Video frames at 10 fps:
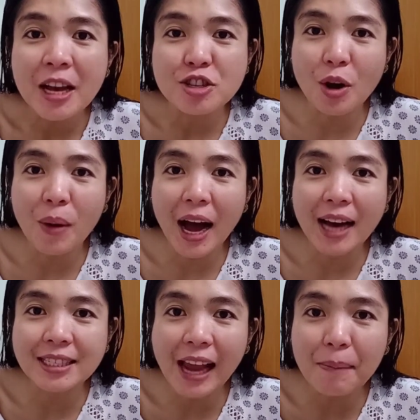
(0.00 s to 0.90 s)
So,
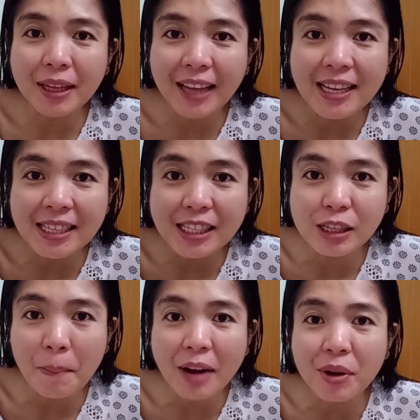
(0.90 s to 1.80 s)
uh, salamat kay
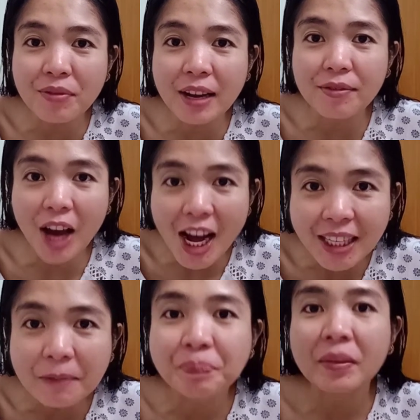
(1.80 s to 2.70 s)
Sis Marivic
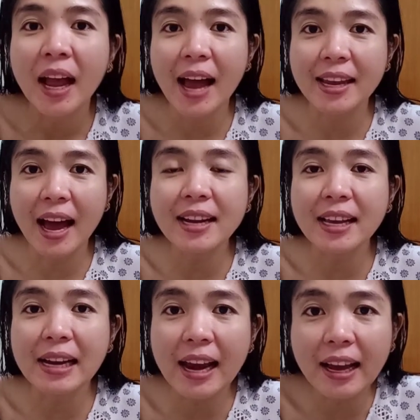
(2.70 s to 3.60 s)
Vlog. Ayan,
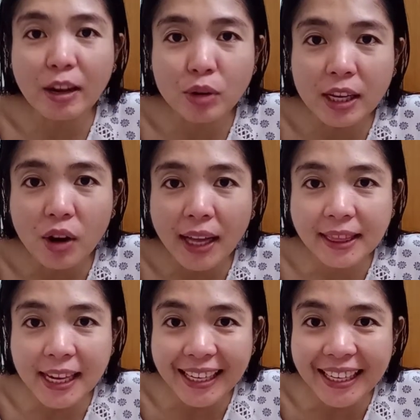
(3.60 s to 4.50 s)
ilalagay ko dito ha.
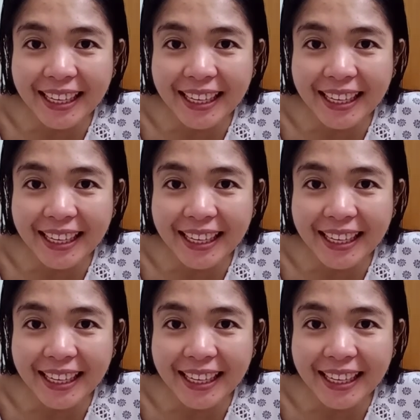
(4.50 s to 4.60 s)
Ting!